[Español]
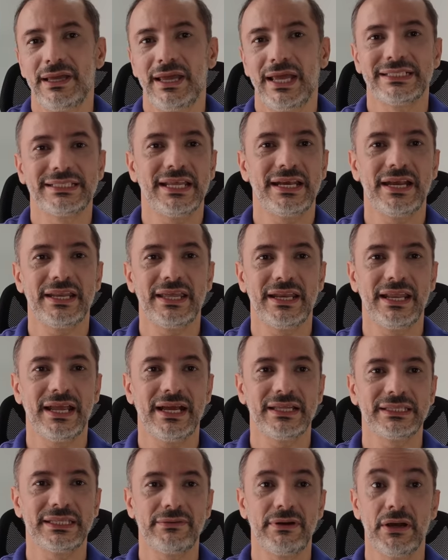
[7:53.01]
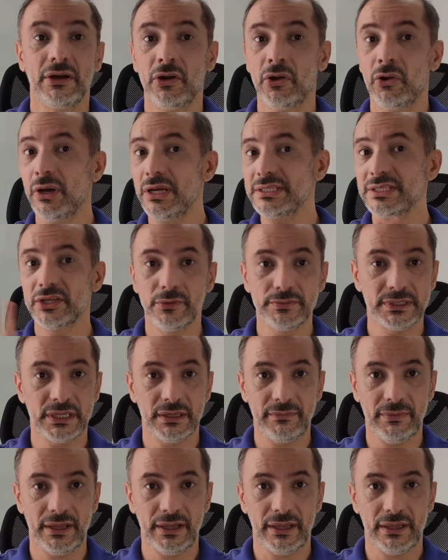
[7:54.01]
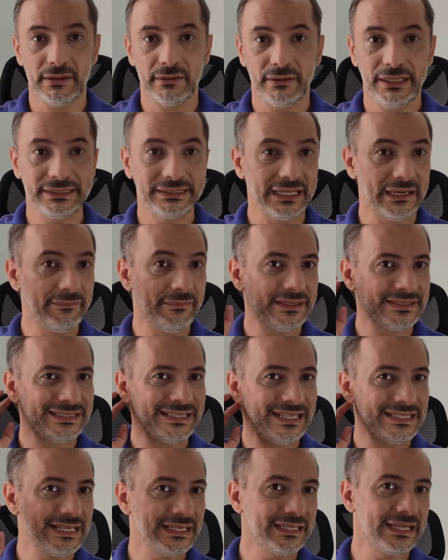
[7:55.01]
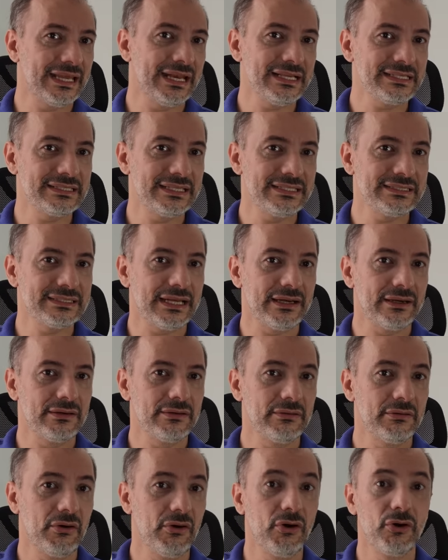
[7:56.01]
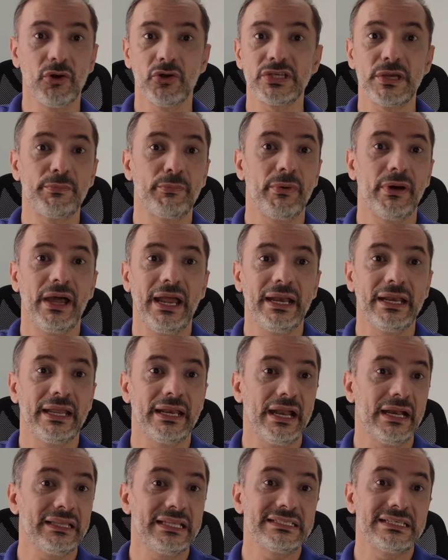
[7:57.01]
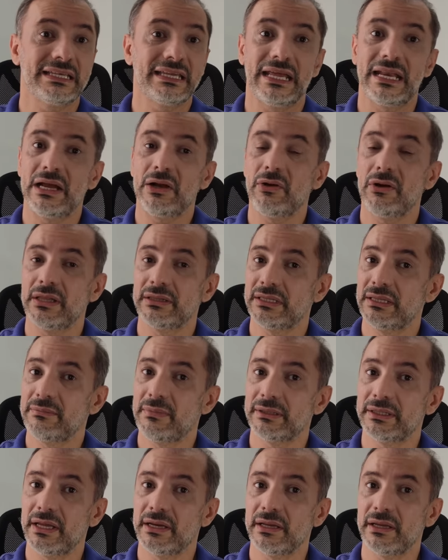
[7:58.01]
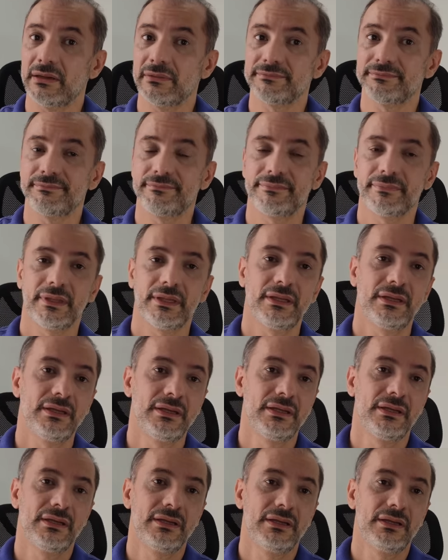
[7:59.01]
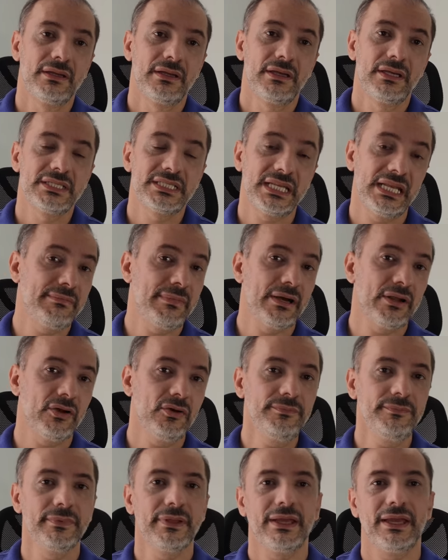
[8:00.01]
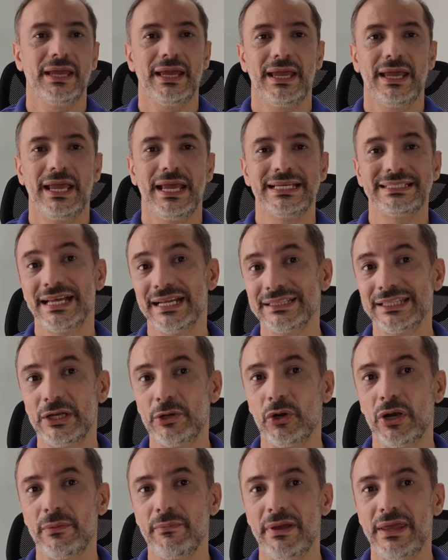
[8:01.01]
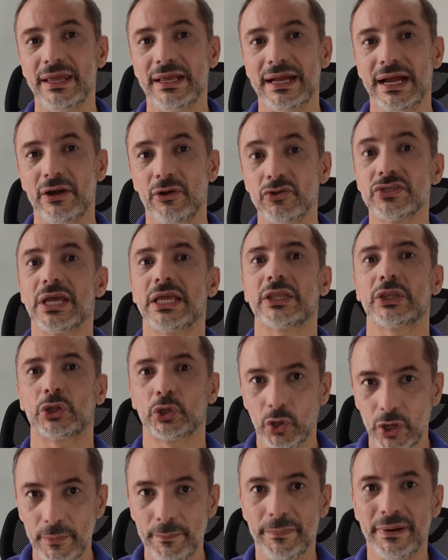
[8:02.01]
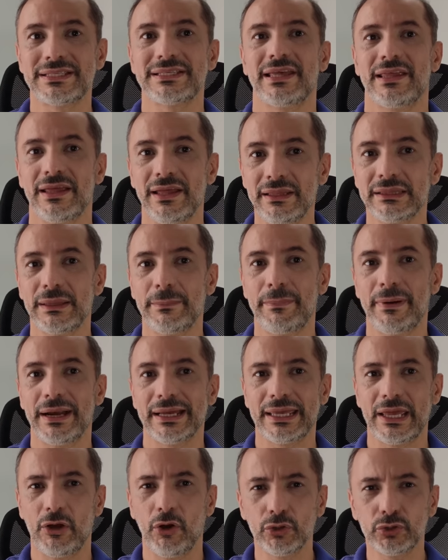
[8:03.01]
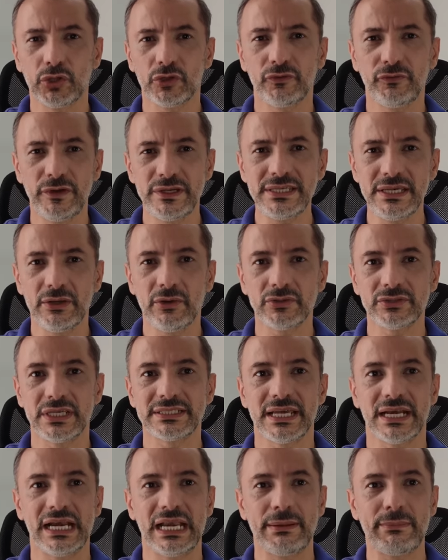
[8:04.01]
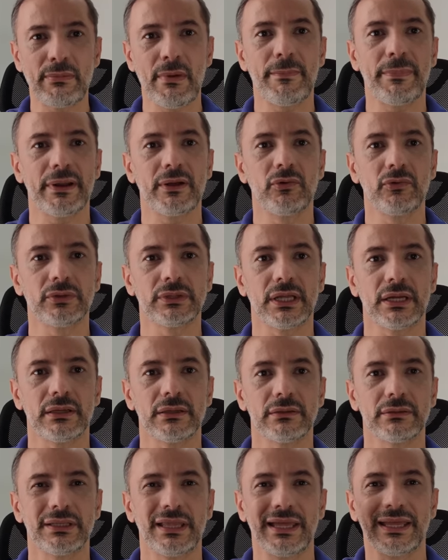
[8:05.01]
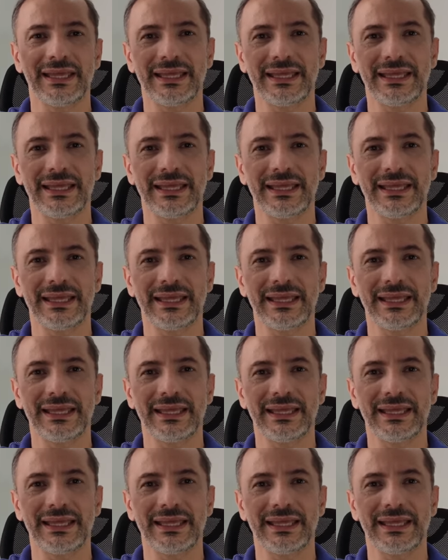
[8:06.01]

esta energía negativa no ha sido observada y tal vez ni siquiera exista, o no se pueda generar ni siquiera con antimateria. Sin embargo, este artículo del mexicano sentó el precedente para que otros físicos hicieran la misma pregunta de